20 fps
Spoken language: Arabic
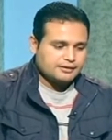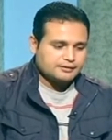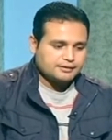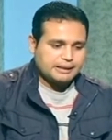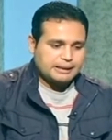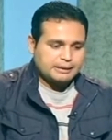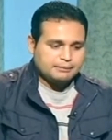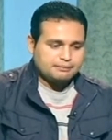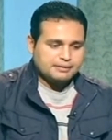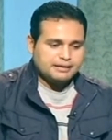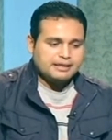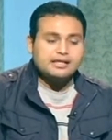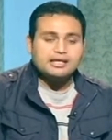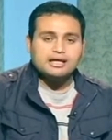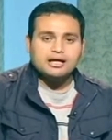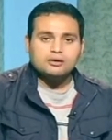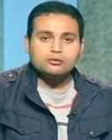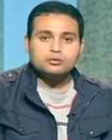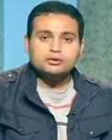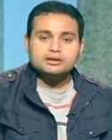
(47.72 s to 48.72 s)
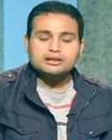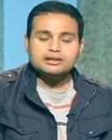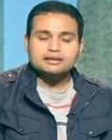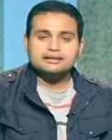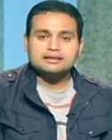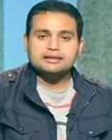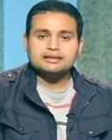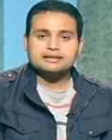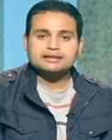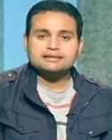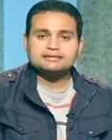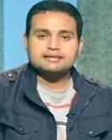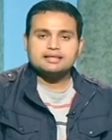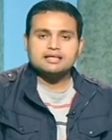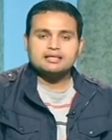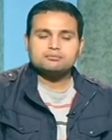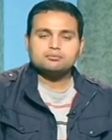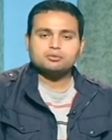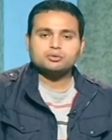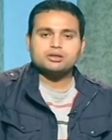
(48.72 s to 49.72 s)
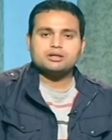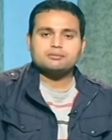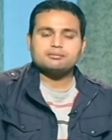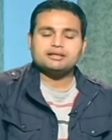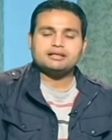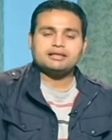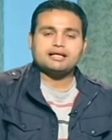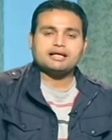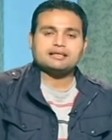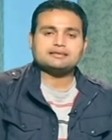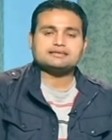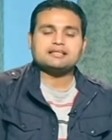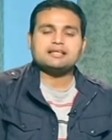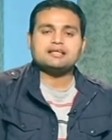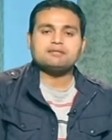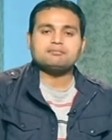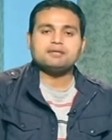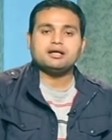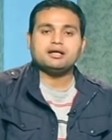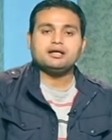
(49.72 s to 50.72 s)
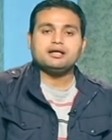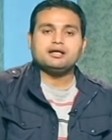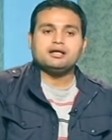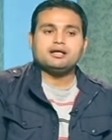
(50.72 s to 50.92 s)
طيب ايه اوجه التجهيزات من قبل الاحزاب